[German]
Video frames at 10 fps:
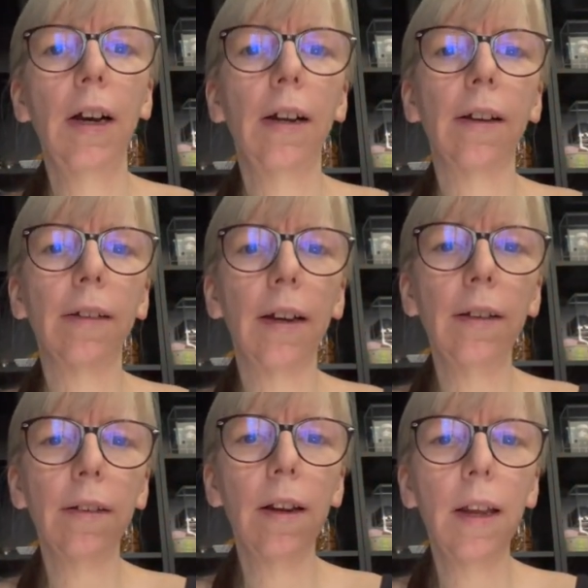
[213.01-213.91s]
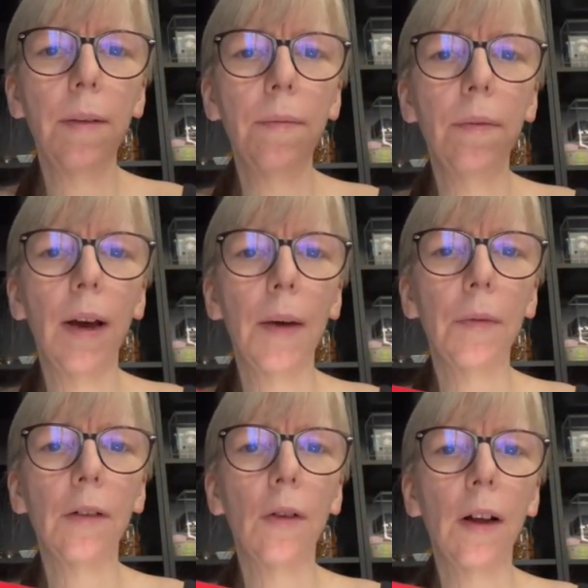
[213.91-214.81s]
Das heißt, ihr Leben, habt
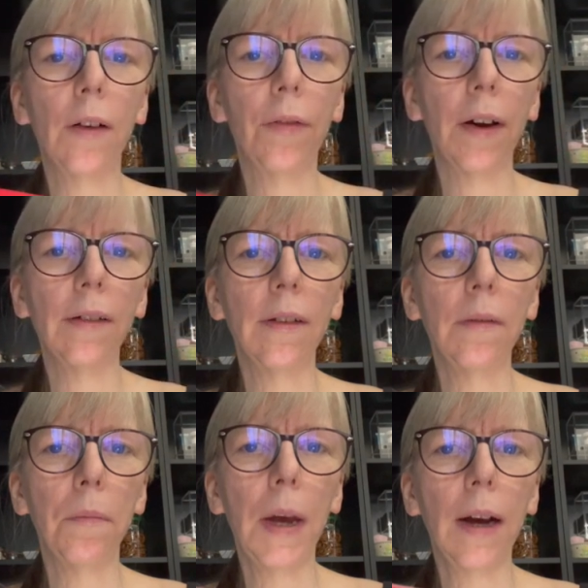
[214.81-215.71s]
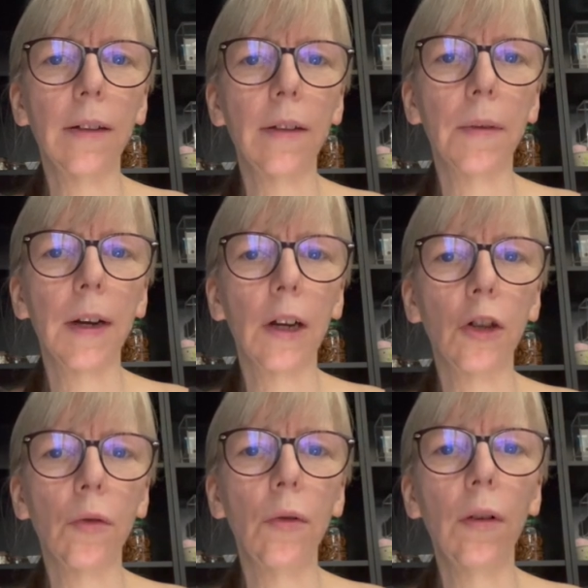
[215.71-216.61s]
ihr zu lange Phasen, mehr als zwei, drei
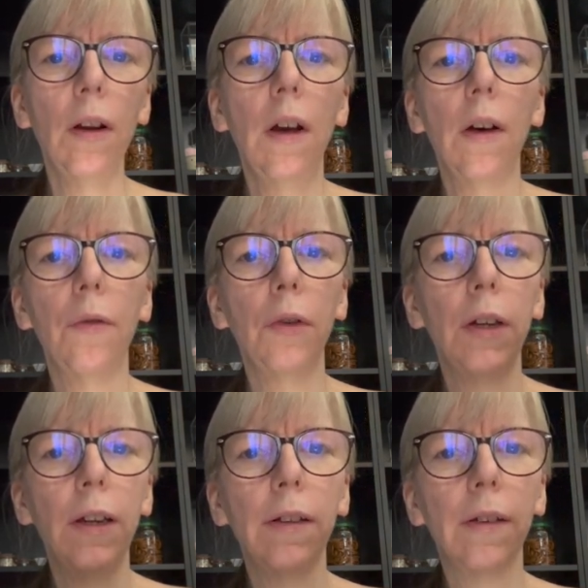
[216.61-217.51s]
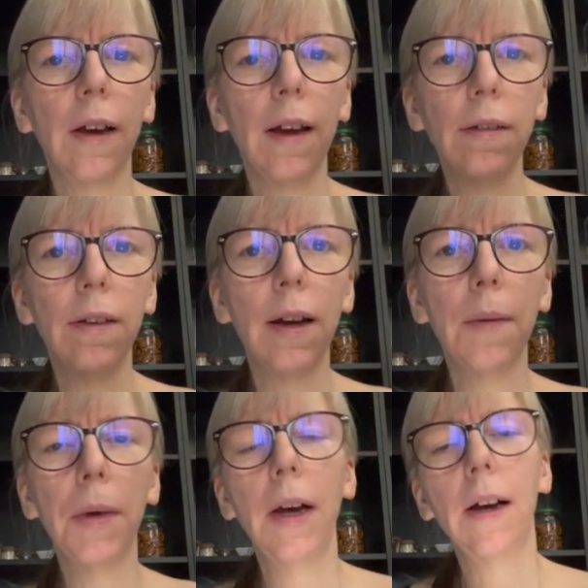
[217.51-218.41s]
Stunden, wo ihr nichts gegessen
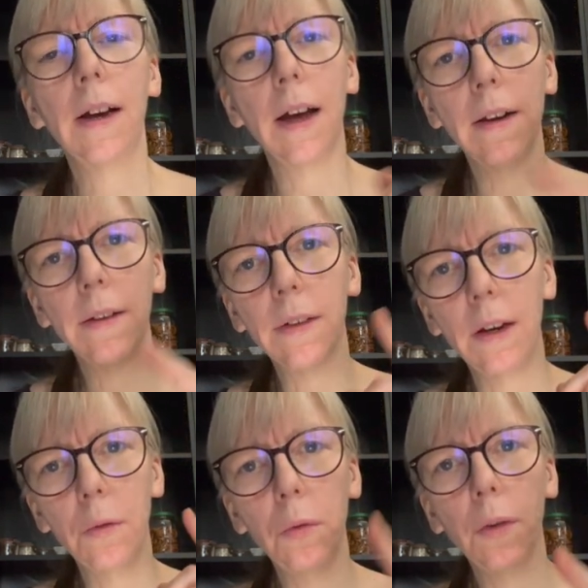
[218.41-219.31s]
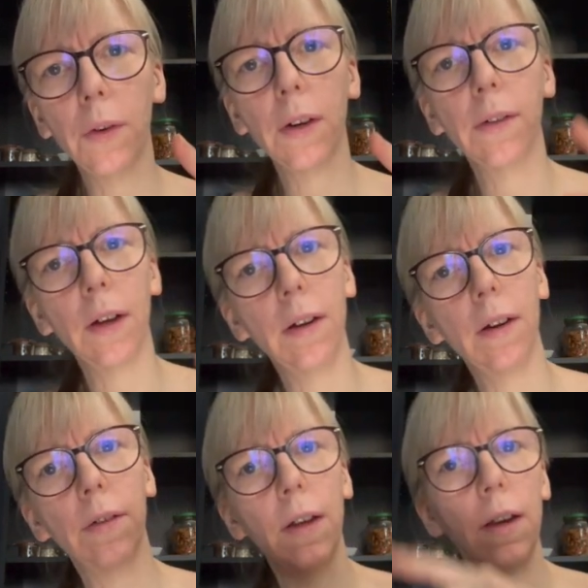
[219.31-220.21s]
habt, kann das eine Ursache sein,
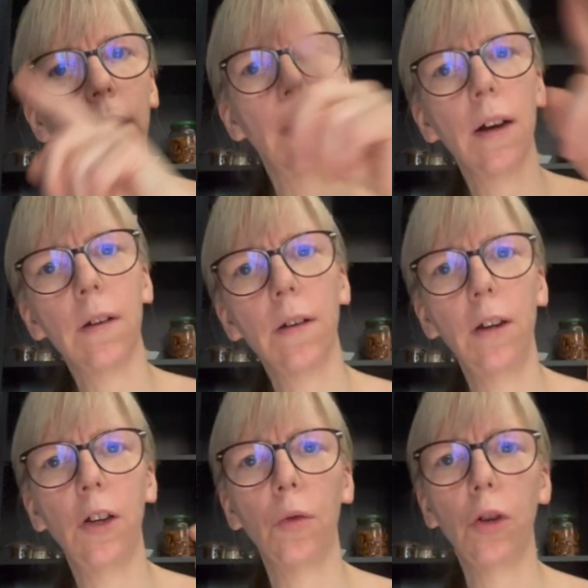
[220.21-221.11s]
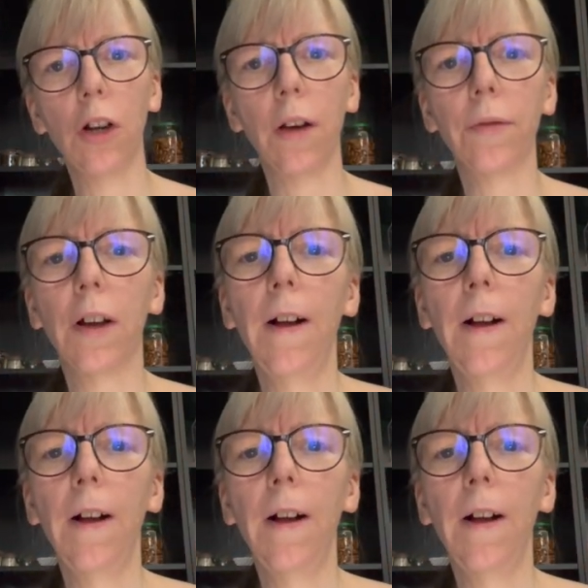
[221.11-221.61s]
dass ihr in der Nacht nicht durchschlaft.